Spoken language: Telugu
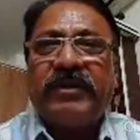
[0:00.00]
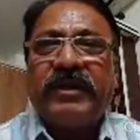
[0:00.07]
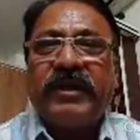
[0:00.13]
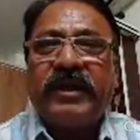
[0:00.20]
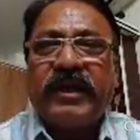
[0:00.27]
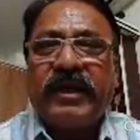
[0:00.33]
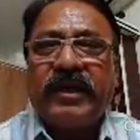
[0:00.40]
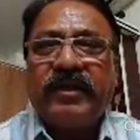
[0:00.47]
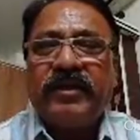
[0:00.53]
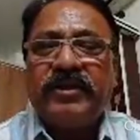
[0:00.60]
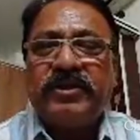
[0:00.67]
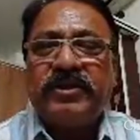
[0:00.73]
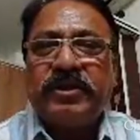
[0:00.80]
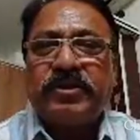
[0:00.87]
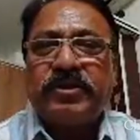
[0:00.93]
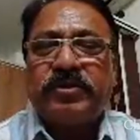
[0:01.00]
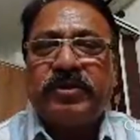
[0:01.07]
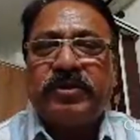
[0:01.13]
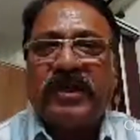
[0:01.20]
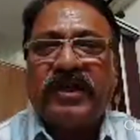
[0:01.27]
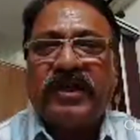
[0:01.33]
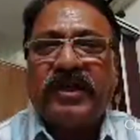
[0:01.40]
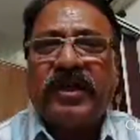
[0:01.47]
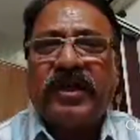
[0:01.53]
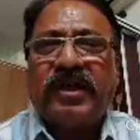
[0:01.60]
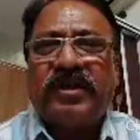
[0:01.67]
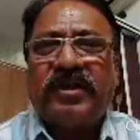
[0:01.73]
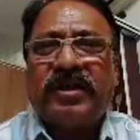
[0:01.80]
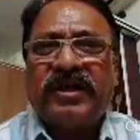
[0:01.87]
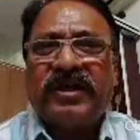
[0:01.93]
మదనపల్లి కానివ్వండి
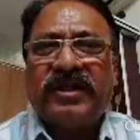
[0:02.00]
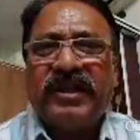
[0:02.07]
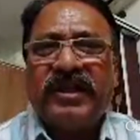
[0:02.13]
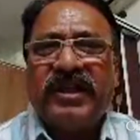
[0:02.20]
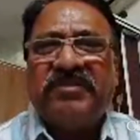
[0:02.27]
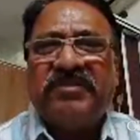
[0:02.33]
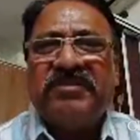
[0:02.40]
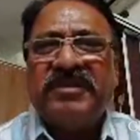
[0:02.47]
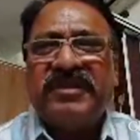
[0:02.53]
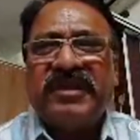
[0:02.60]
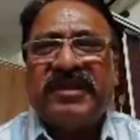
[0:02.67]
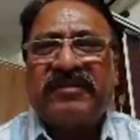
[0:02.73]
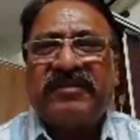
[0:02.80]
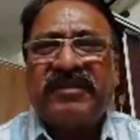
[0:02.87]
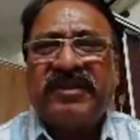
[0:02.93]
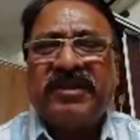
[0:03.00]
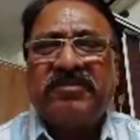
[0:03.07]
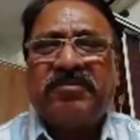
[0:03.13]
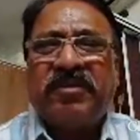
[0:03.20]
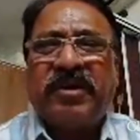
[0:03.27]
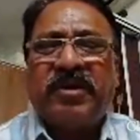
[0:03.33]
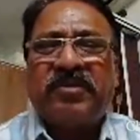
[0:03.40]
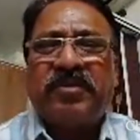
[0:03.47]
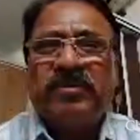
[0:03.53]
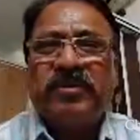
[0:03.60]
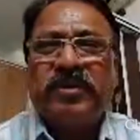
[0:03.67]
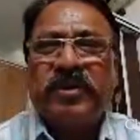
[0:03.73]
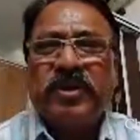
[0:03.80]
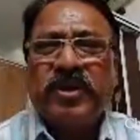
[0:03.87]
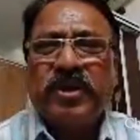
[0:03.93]
పొంగనూరు కానివ్వండి
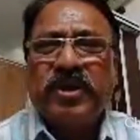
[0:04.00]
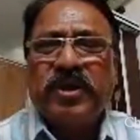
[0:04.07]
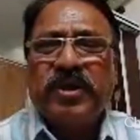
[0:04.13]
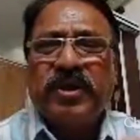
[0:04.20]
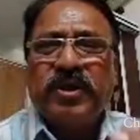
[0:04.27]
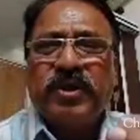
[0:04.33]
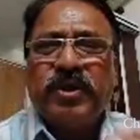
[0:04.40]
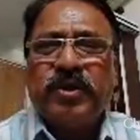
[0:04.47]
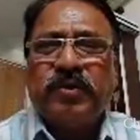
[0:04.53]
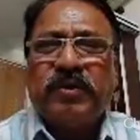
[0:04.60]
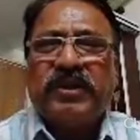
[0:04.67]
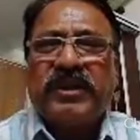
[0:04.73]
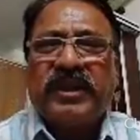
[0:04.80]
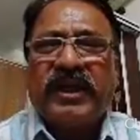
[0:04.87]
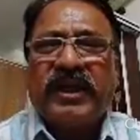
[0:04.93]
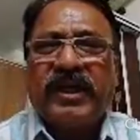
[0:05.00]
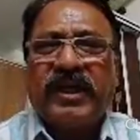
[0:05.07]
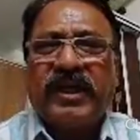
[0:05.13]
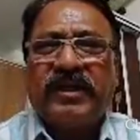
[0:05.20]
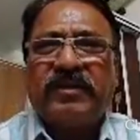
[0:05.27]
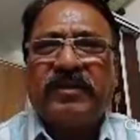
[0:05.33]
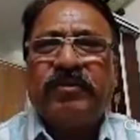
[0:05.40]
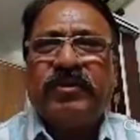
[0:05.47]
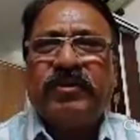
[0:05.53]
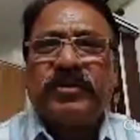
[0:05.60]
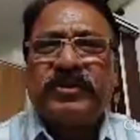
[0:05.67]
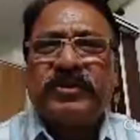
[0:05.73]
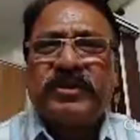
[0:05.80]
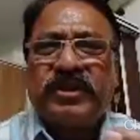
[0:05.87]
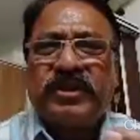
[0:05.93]
పలమనేరు కానివ్వండి చిత్తూరు కానివ్వండి ఆహా
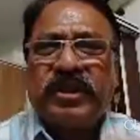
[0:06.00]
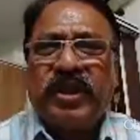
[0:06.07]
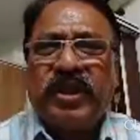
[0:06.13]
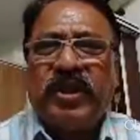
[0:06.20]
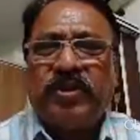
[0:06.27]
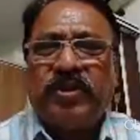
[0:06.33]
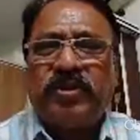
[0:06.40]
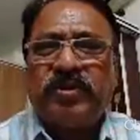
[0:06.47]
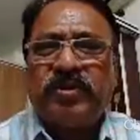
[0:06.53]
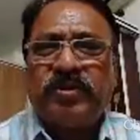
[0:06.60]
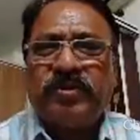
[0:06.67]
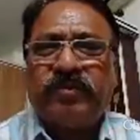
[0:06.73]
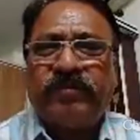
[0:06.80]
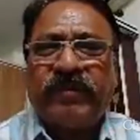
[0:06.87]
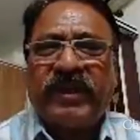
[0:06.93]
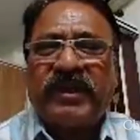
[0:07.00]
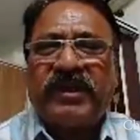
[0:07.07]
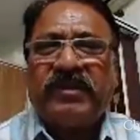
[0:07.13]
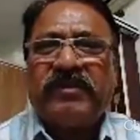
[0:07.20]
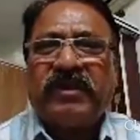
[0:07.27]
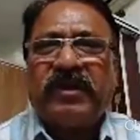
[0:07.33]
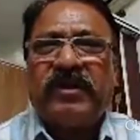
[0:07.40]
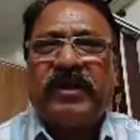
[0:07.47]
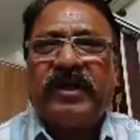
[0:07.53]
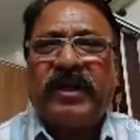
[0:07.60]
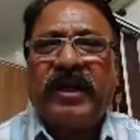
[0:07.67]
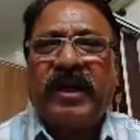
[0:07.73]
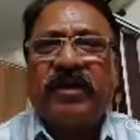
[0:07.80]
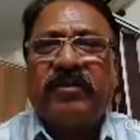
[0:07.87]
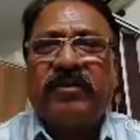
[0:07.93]
ఏమి జనం అండి బాబు
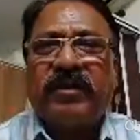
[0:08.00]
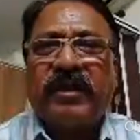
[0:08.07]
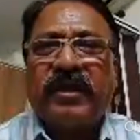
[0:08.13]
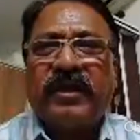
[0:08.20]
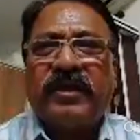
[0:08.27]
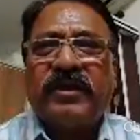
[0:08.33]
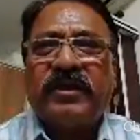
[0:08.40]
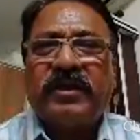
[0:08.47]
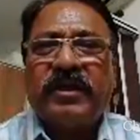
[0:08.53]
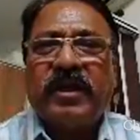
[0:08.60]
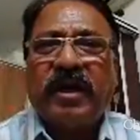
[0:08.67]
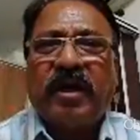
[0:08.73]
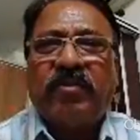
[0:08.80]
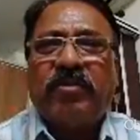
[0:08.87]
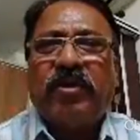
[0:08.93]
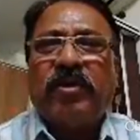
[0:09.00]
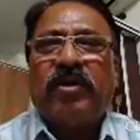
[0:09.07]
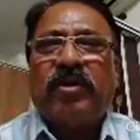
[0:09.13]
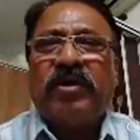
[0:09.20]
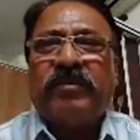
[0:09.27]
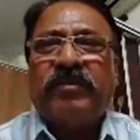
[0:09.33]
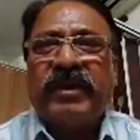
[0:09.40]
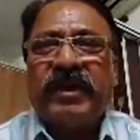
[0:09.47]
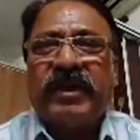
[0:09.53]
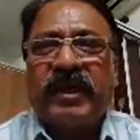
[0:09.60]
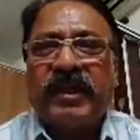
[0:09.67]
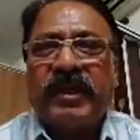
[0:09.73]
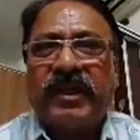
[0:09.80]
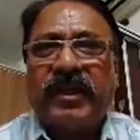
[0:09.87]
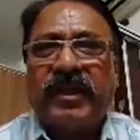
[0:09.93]
యువత
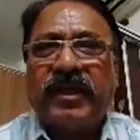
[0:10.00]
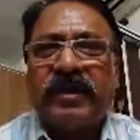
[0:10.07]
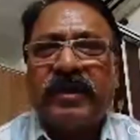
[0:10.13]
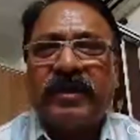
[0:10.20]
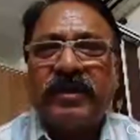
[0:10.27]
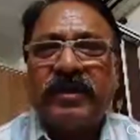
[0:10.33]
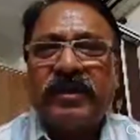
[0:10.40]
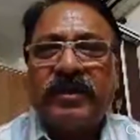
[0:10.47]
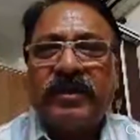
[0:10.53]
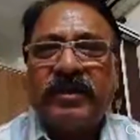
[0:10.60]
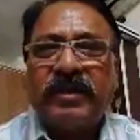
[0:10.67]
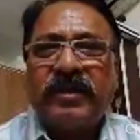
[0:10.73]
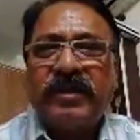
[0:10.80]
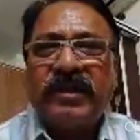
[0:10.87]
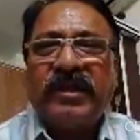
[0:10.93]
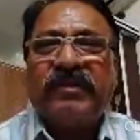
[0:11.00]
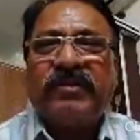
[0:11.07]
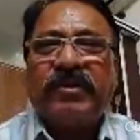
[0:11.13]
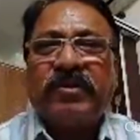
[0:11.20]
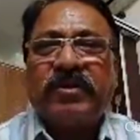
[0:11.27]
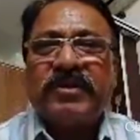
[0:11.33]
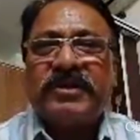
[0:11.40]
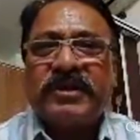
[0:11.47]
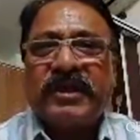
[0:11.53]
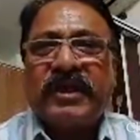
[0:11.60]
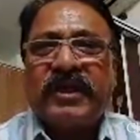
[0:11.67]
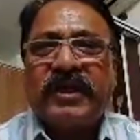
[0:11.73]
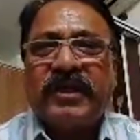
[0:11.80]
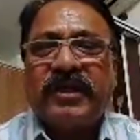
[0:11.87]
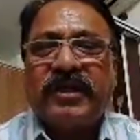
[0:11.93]
స్త్రీలు పెద్దవాళ్ళని
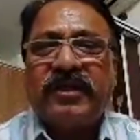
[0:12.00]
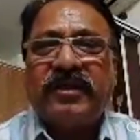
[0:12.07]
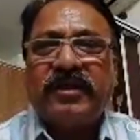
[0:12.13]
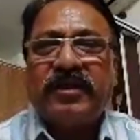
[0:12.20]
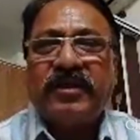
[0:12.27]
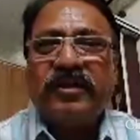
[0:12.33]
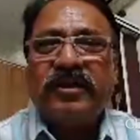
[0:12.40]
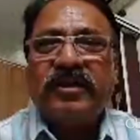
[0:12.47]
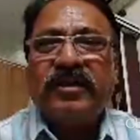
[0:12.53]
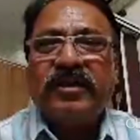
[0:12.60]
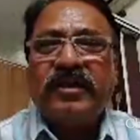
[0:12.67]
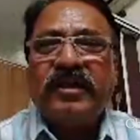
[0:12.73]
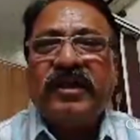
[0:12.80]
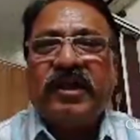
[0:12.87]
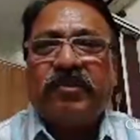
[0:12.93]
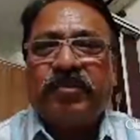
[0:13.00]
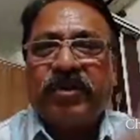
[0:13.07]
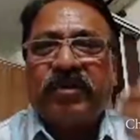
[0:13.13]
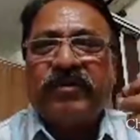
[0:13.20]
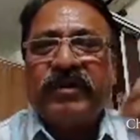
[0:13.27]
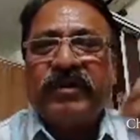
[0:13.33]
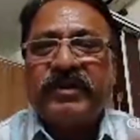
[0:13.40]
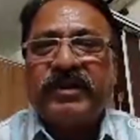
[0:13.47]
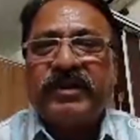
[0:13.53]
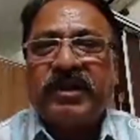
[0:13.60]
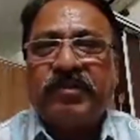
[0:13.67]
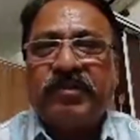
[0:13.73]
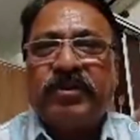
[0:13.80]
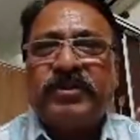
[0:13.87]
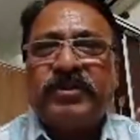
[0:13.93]
లేకుండా అమోఘమైన ఆదరణ
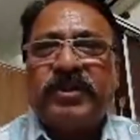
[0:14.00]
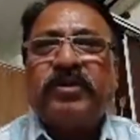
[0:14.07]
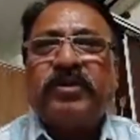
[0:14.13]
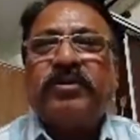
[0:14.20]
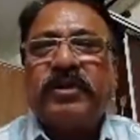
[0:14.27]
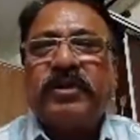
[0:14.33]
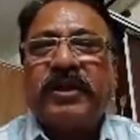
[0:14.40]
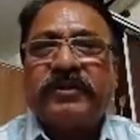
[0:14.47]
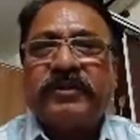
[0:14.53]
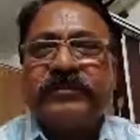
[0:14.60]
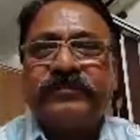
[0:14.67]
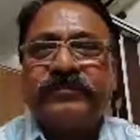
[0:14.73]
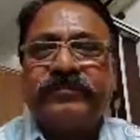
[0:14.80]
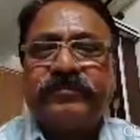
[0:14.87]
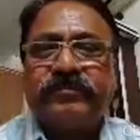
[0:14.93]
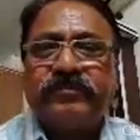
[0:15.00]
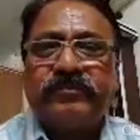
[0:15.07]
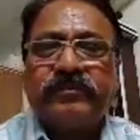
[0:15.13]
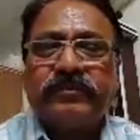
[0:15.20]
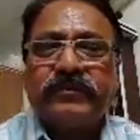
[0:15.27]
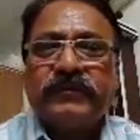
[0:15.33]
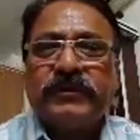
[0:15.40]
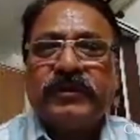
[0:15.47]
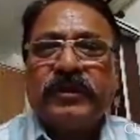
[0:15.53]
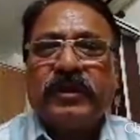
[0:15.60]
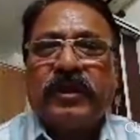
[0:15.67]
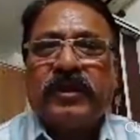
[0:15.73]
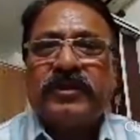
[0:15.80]
ఎవరికి వస్తారండి